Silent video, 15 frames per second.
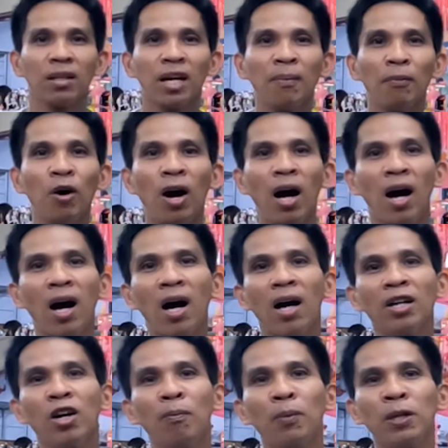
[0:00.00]
Yan po,
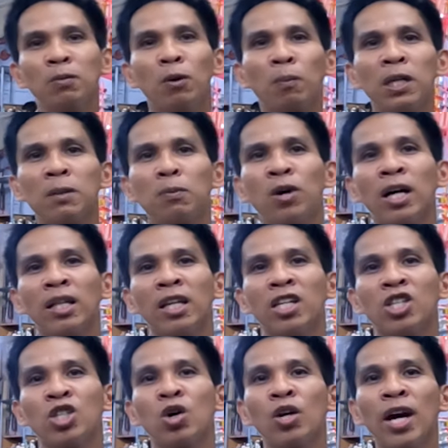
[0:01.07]
uh, yung Facebook page po natin
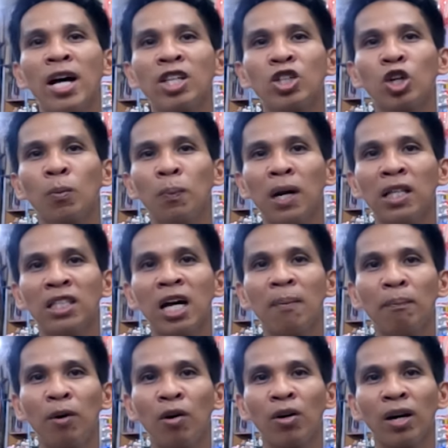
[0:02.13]
is Jolly Ann Surplus
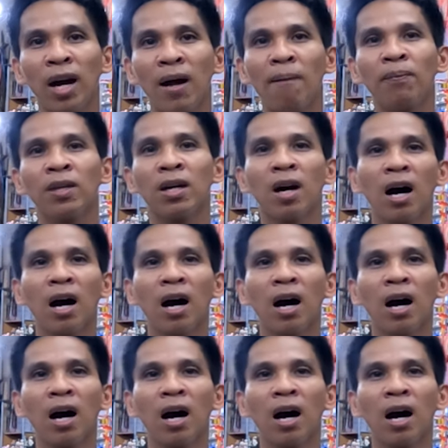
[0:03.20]
siya po. Ayan.